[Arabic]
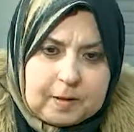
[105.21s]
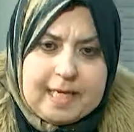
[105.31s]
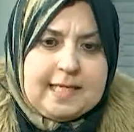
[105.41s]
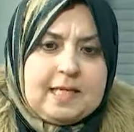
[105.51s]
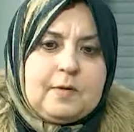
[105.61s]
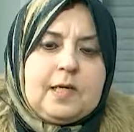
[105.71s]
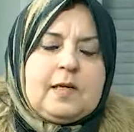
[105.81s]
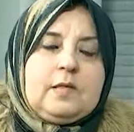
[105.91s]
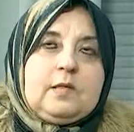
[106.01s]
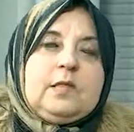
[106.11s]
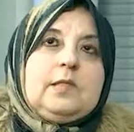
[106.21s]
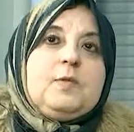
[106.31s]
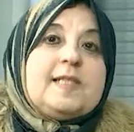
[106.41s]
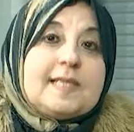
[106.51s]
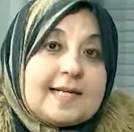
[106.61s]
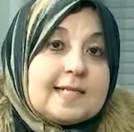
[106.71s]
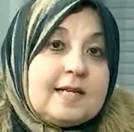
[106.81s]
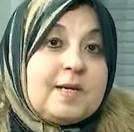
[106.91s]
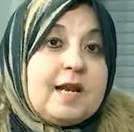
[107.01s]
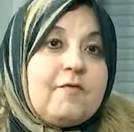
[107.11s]
يعني آه،
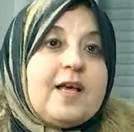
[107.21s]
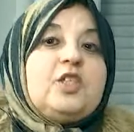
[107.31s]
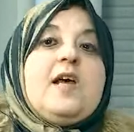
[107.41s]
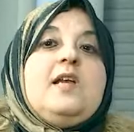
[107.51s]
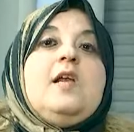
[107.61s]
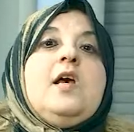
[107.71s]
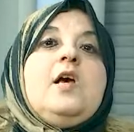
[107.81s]
مستسلم للفشل